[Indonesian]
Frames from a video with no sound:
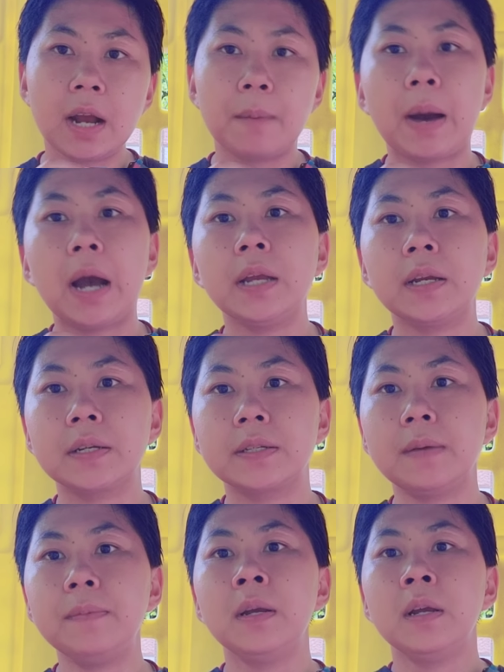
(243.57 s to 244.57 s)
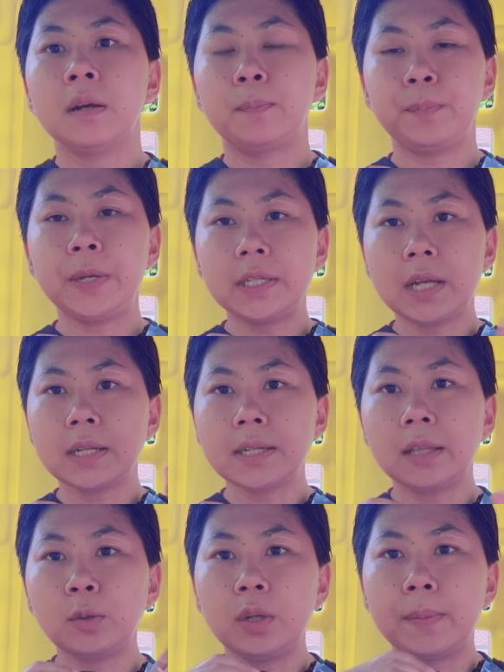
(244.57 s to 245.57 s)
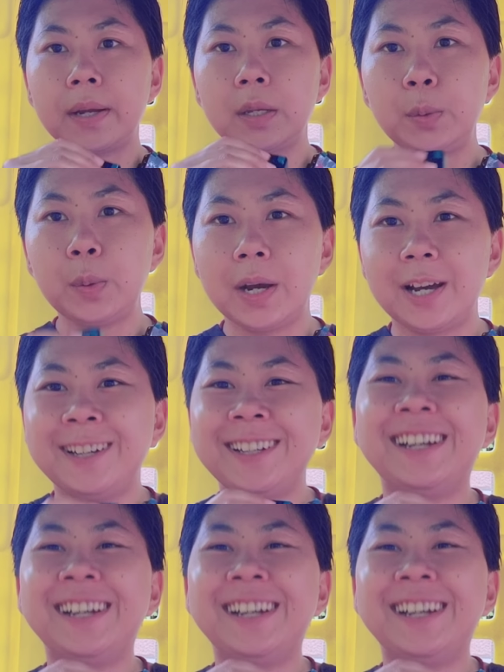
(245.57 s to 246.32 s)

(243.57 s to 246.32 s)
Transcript: nggak baik Kaisam? Pisang satu dibagi dua.